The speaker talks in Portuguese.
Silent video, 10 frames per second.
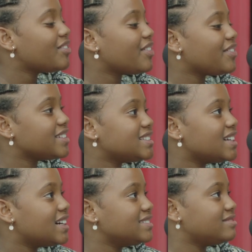Nova
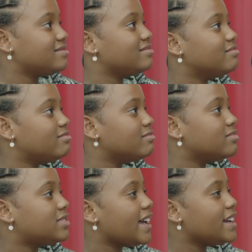Vida
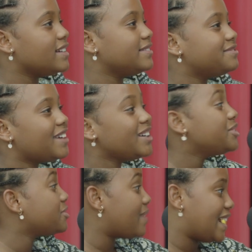tem
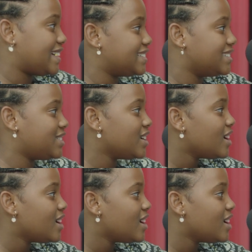vários parques.